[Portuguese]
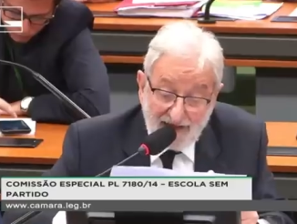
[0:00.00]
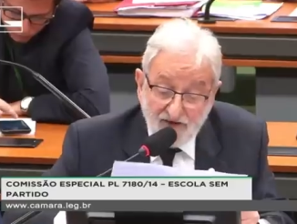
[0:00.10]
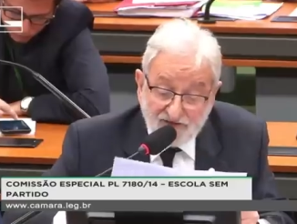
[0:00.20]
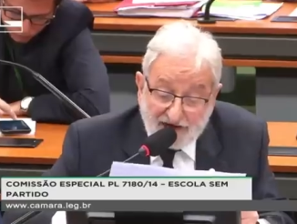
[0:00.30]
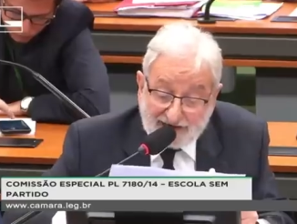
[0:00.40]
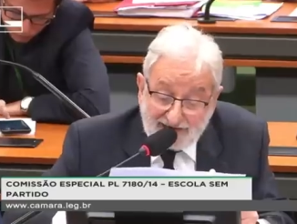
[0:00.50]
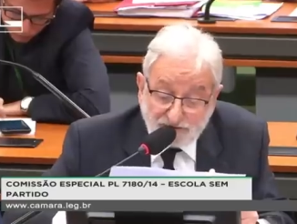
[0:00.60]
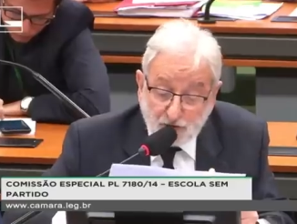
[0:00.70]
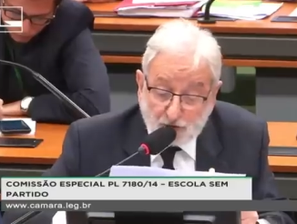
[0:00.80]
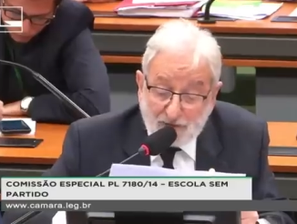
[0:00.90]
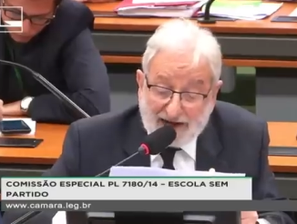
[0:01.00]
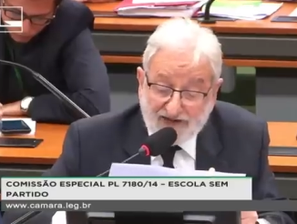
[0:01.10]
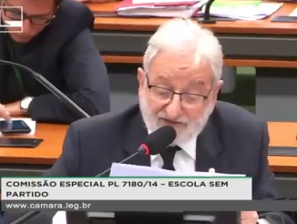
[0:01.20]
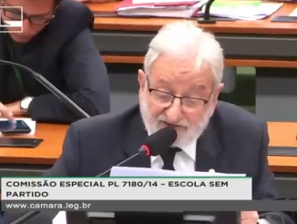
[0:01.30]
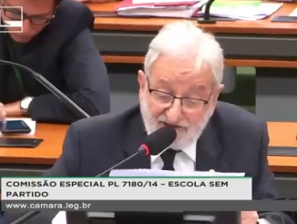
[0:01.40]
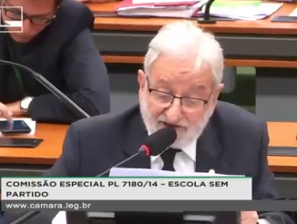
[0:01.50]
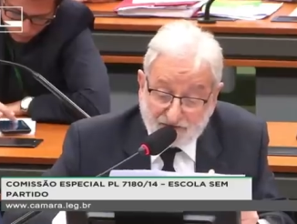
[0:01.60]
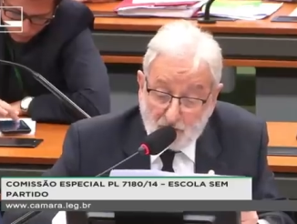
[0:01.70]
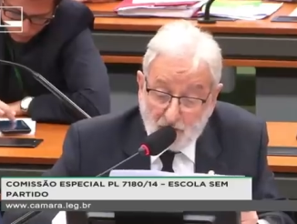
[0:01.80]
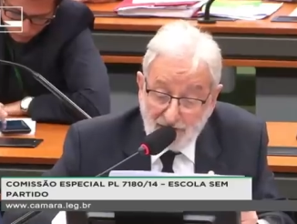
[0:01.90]
falando do
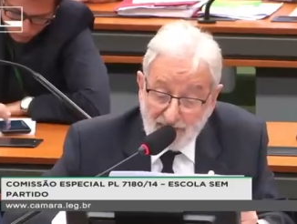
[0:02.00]
marxismo